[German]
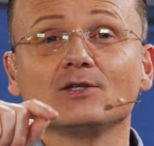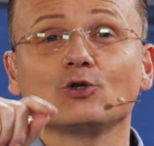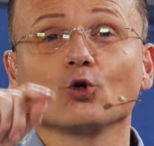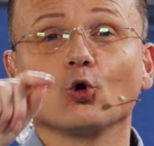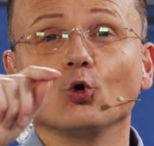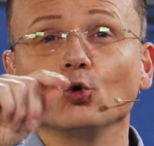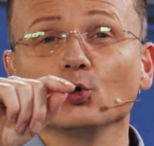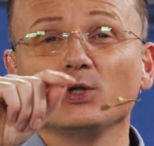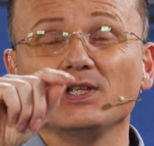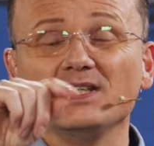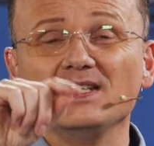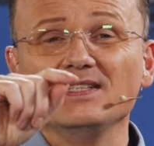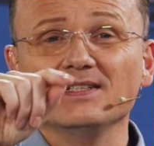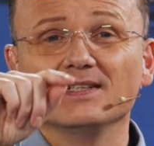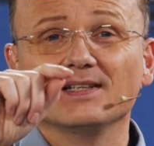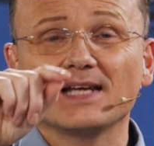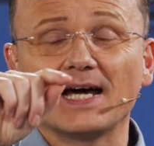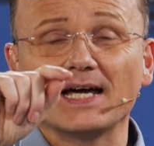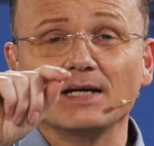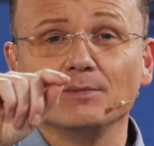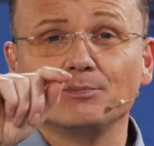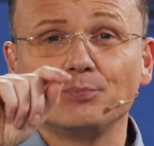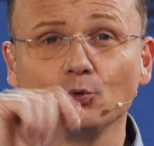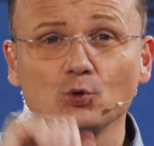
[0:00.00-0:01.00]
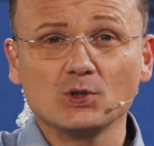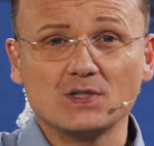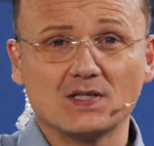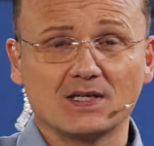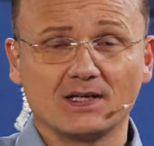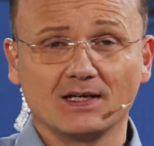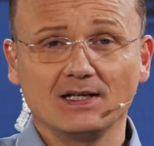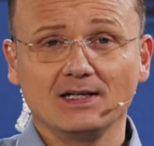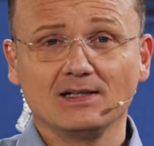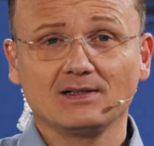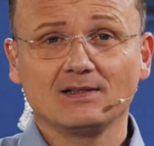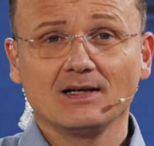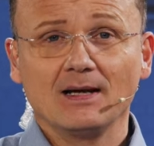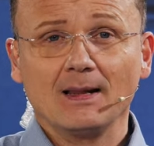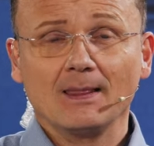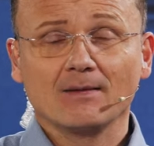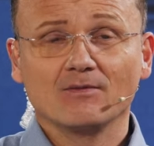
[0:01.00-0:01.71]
droht Ihnen ein Bußgeld,